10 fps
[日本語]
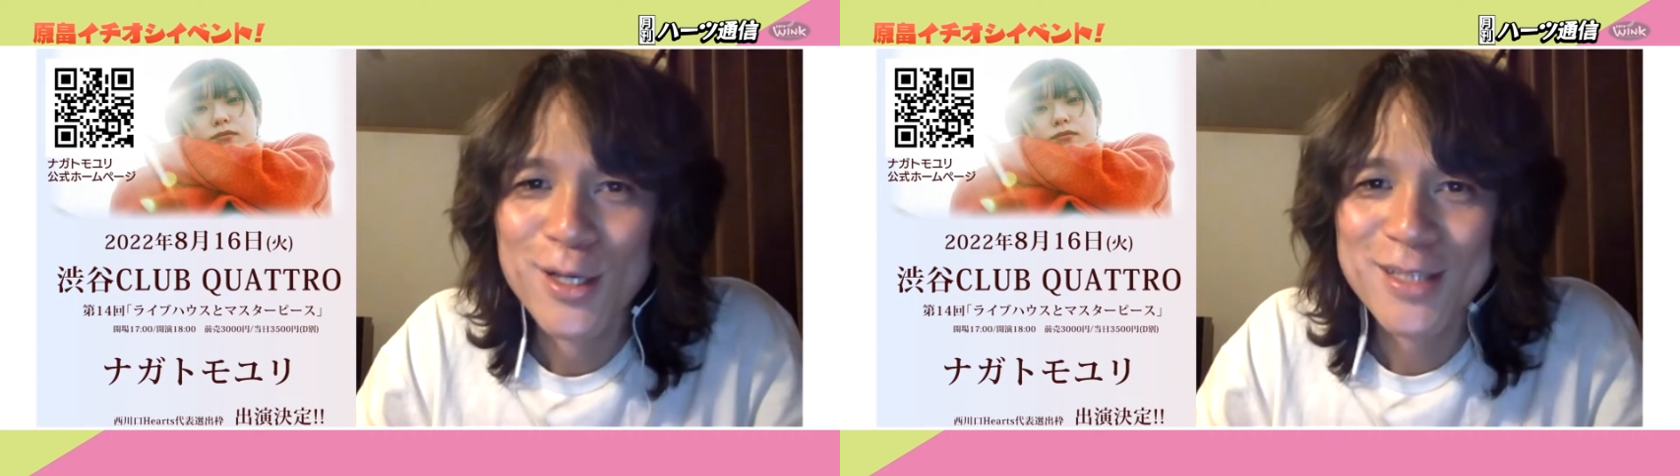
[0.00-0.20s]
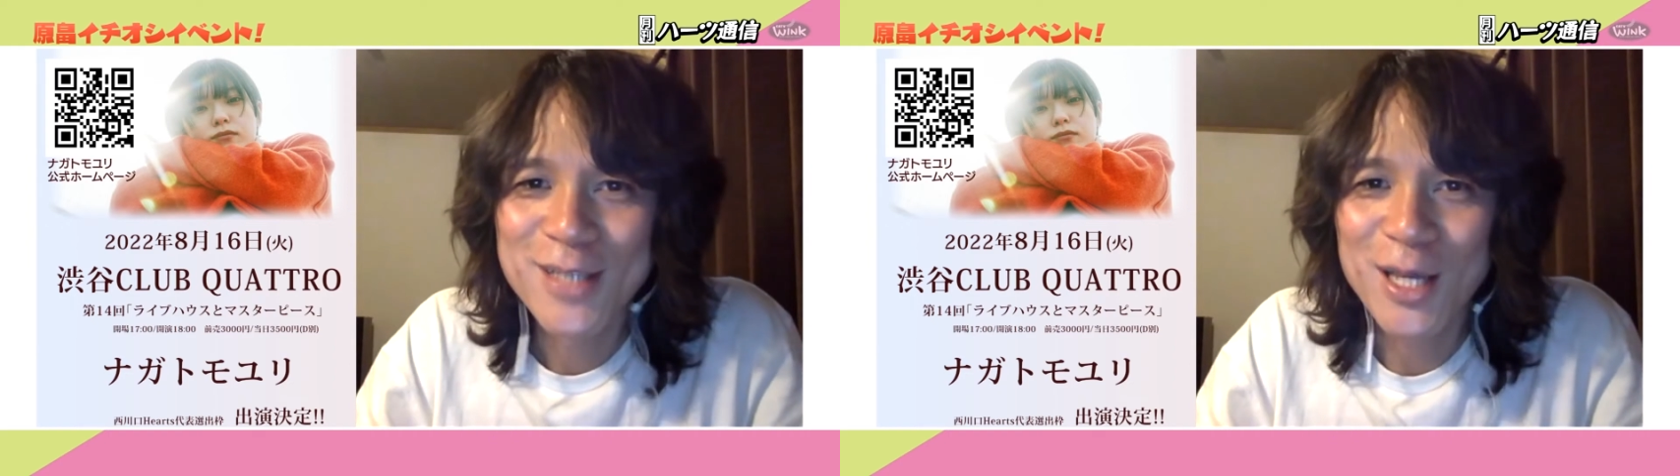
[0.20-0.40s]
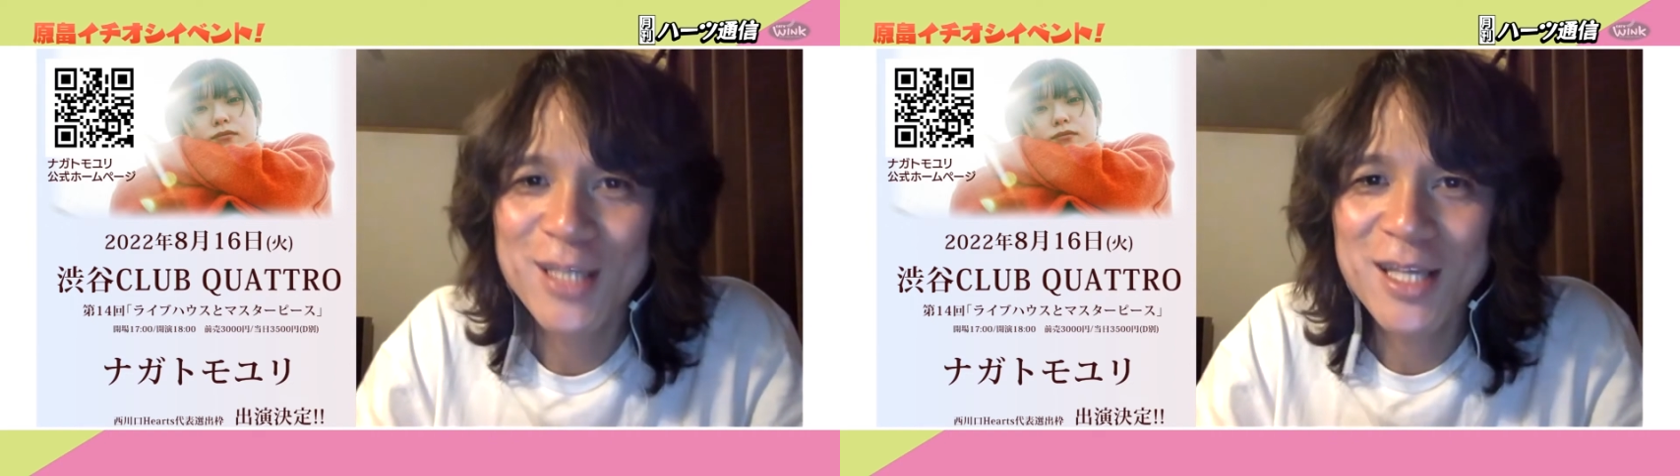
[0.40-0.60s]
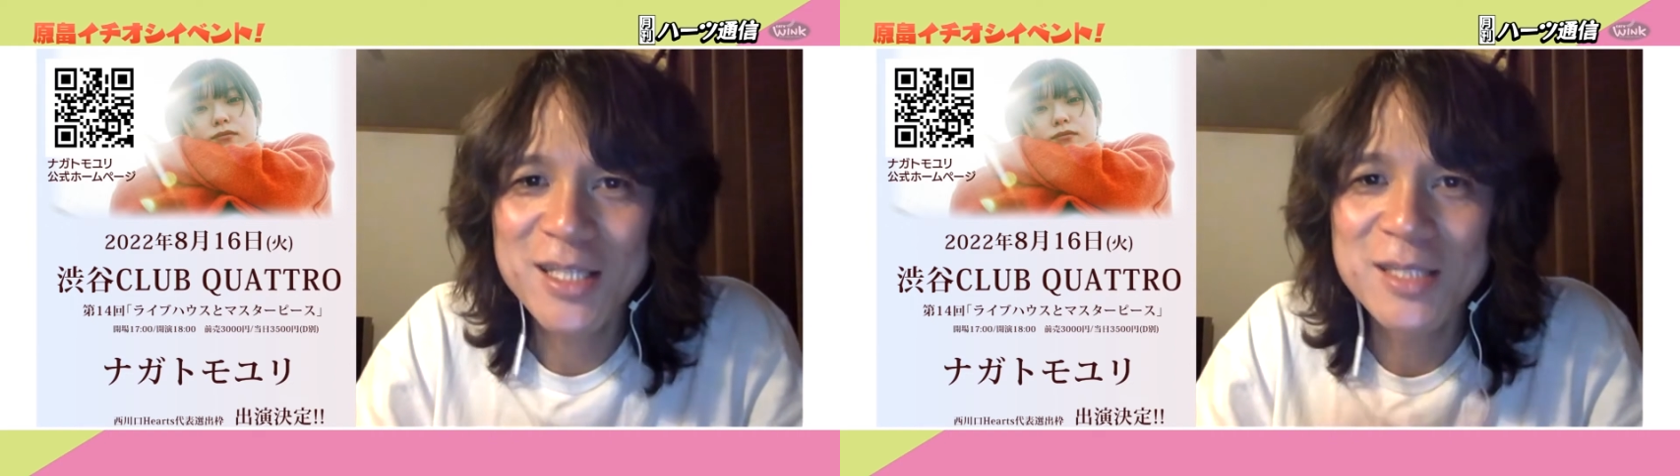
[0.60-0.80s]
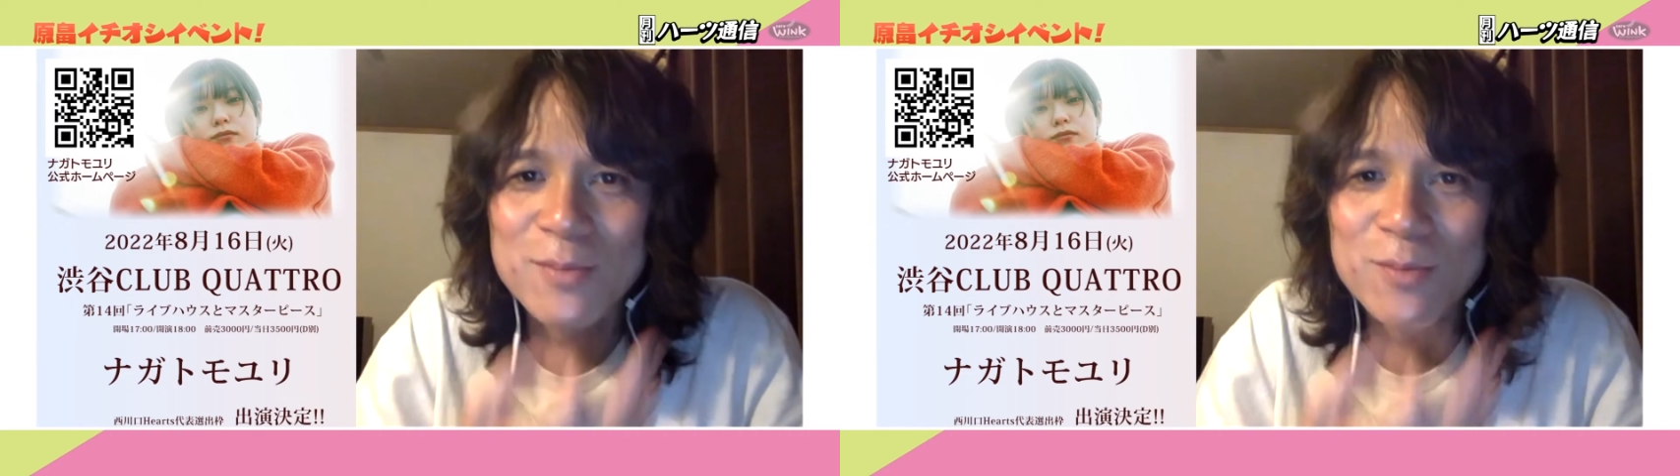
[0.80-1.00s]
先
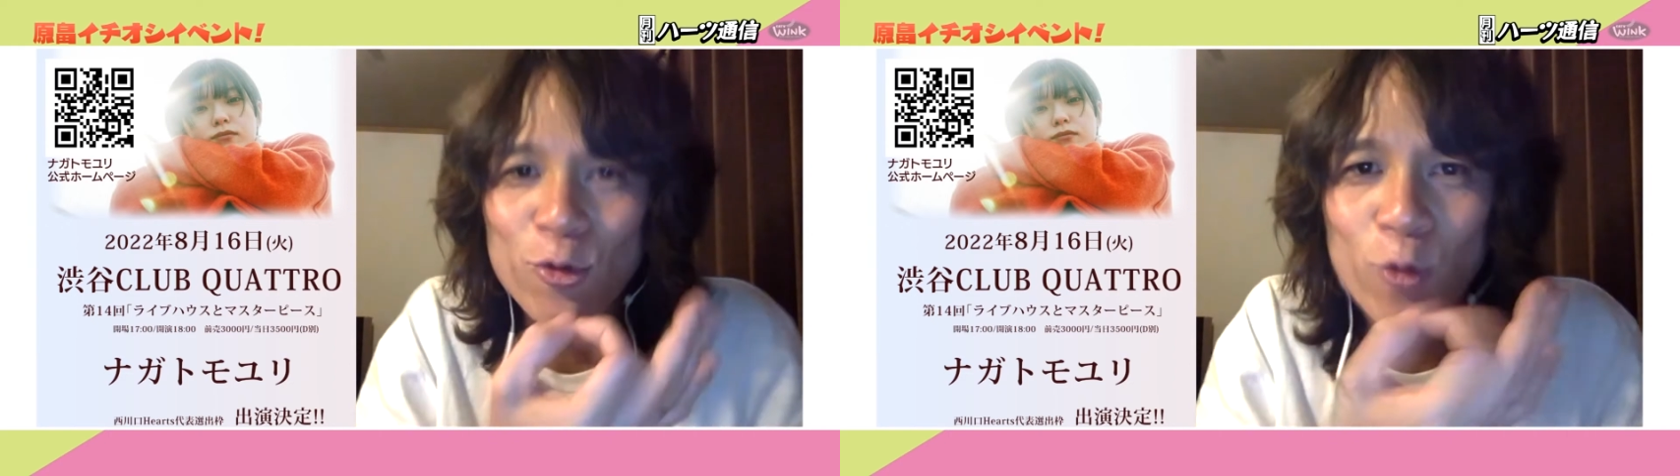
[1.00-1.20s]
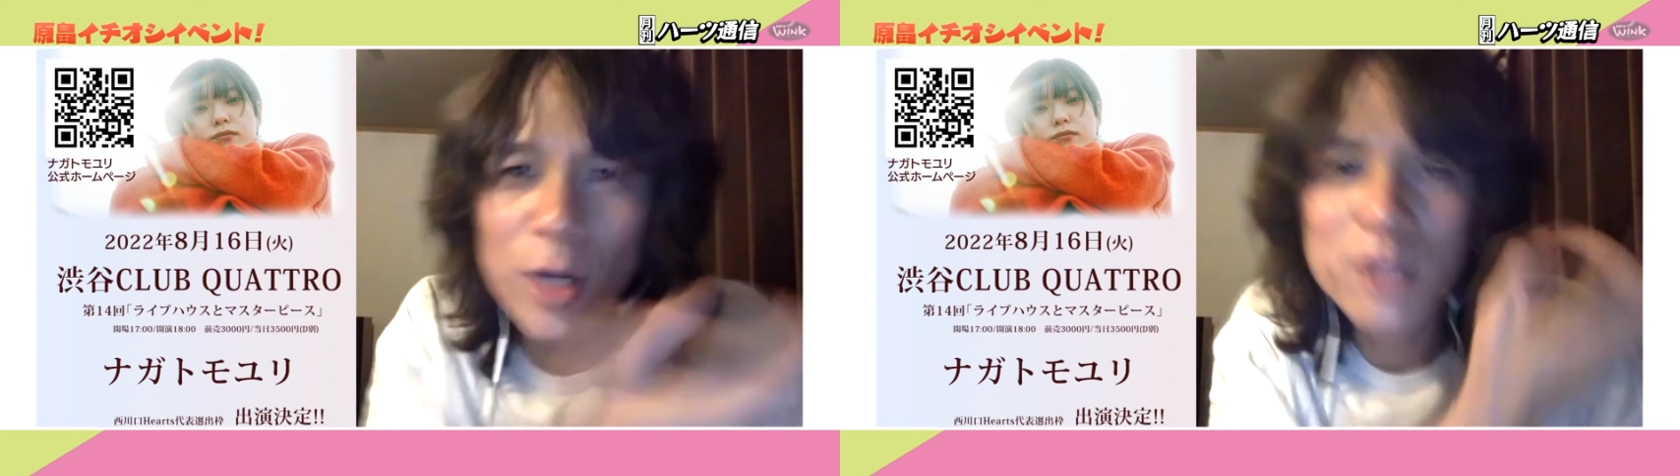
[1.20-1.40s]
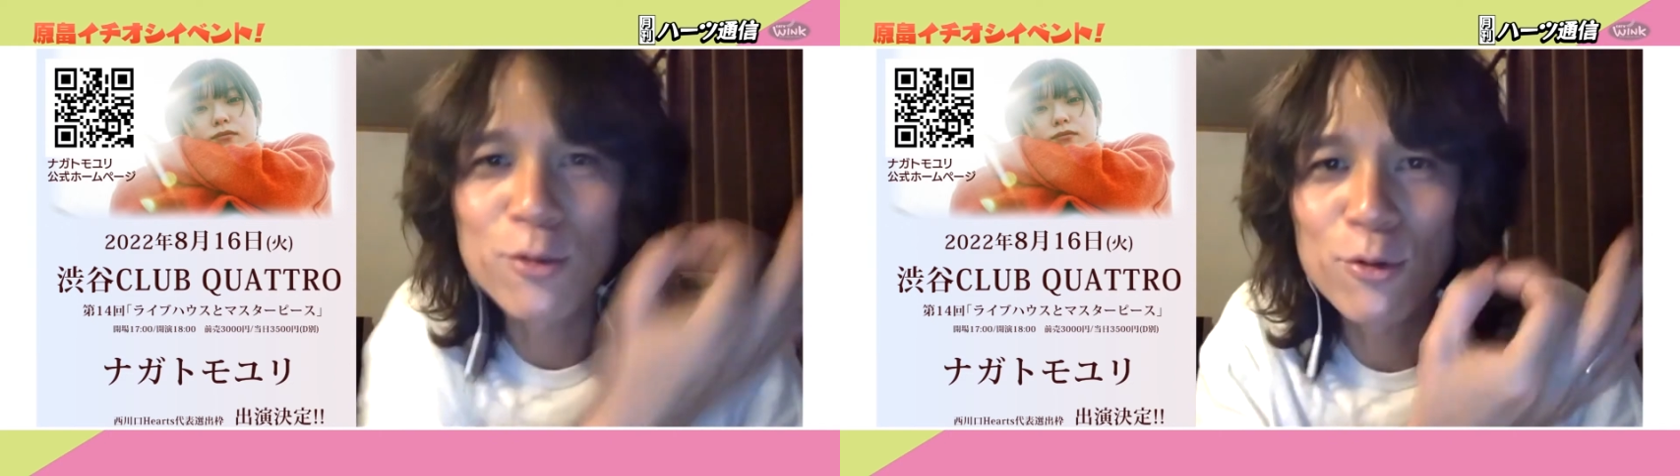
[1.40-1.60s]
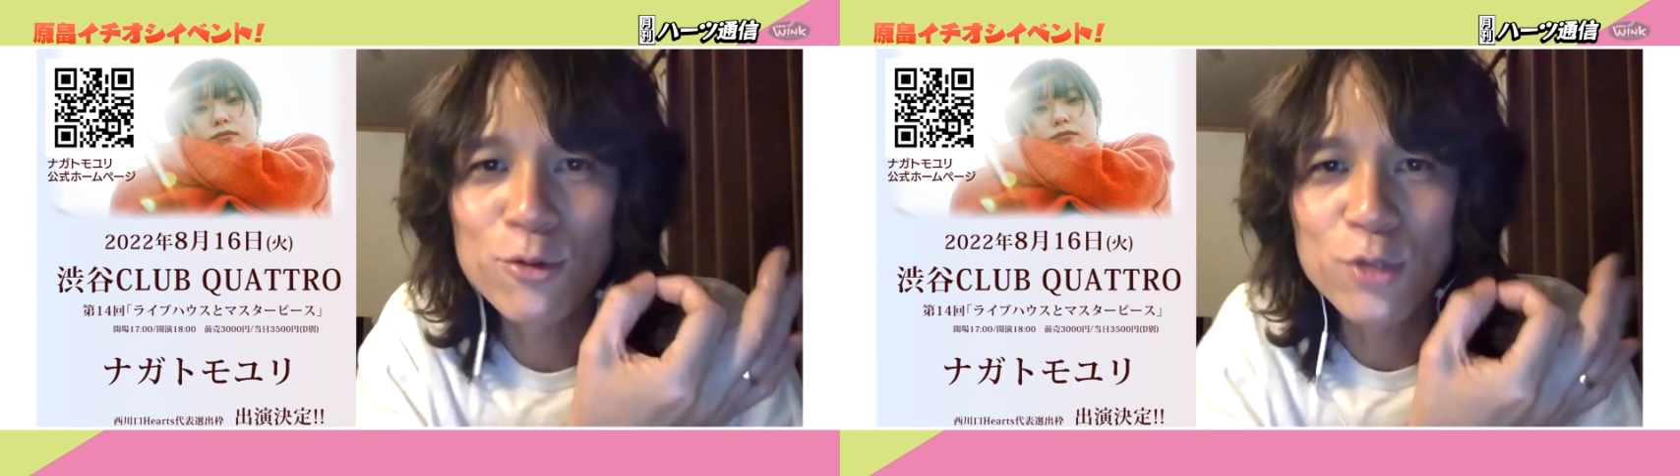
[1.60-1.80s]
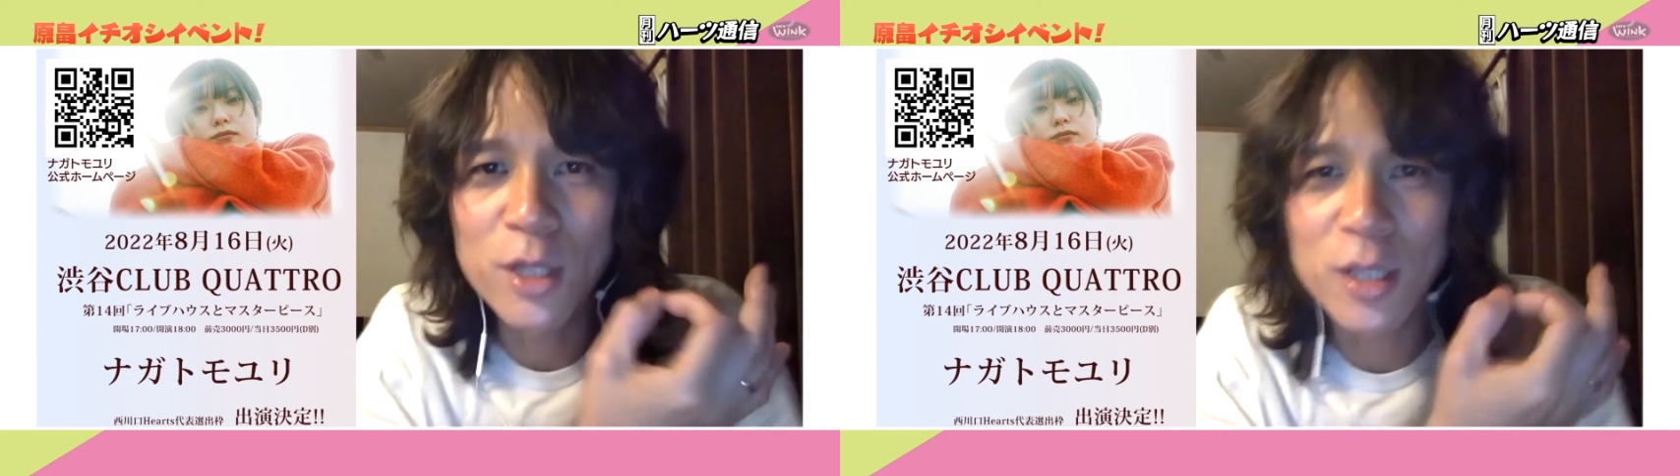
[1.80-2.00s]
立つものはというこ
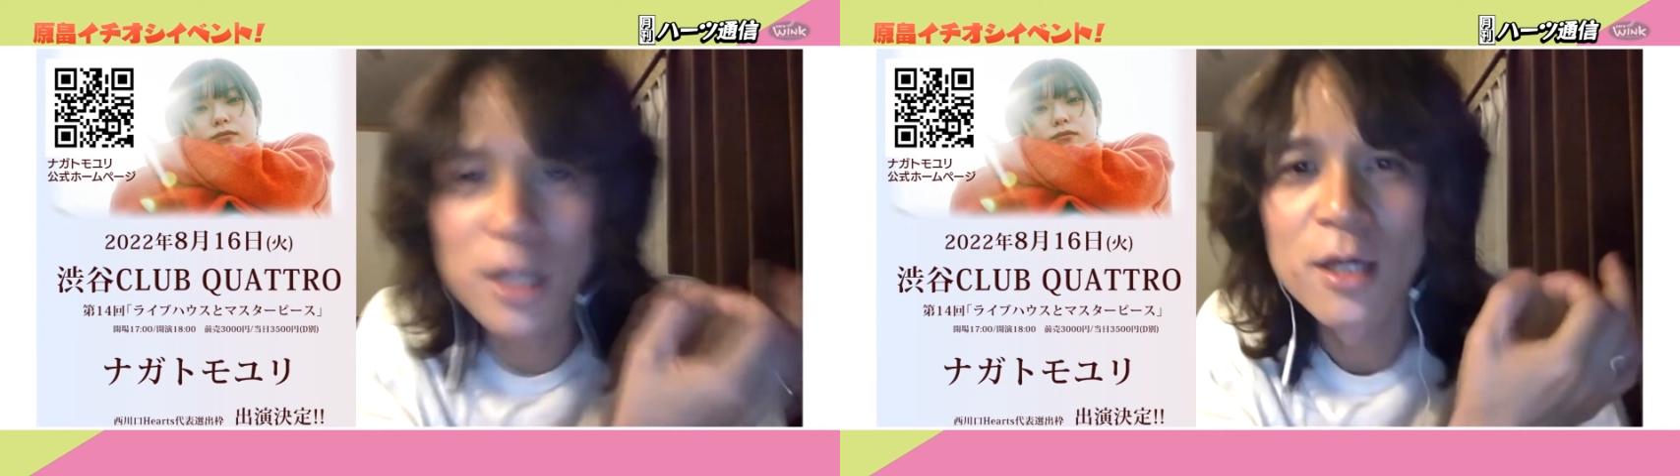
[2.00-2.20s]
とでね